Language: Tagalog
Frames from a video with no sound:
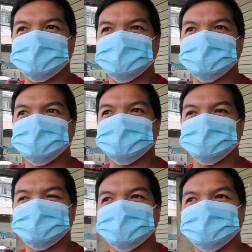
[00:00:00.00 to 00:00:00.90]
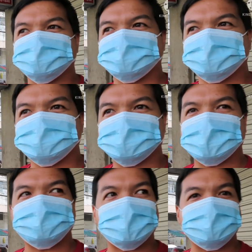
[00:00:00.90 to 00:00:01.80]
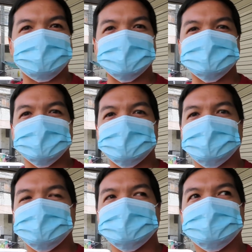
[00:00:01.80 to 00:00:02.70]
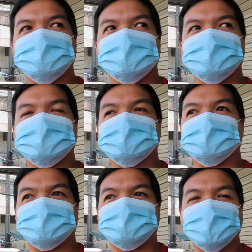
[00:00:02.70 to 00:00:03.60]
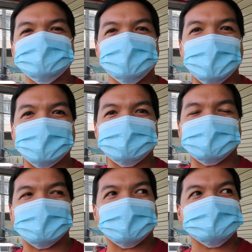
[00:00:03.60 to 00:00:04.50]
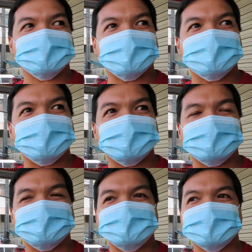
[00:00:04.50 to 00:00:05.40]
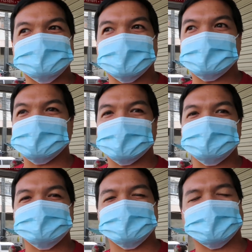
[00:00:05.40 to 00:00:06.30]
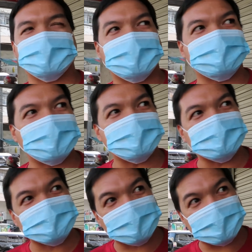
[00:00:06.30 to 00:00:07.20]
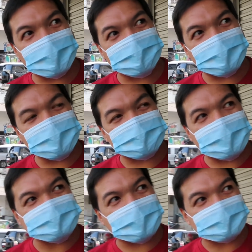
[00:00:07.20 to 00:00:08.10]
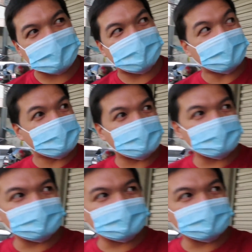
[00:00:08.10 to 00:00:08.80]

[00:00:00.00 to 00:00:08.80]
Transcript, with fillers: nung wala pa kami Pajero, Volkswagen pa lang at saka na Nissan Sentra yung sasakyan namin. Dito kami nabili ng piyesa katabi niya.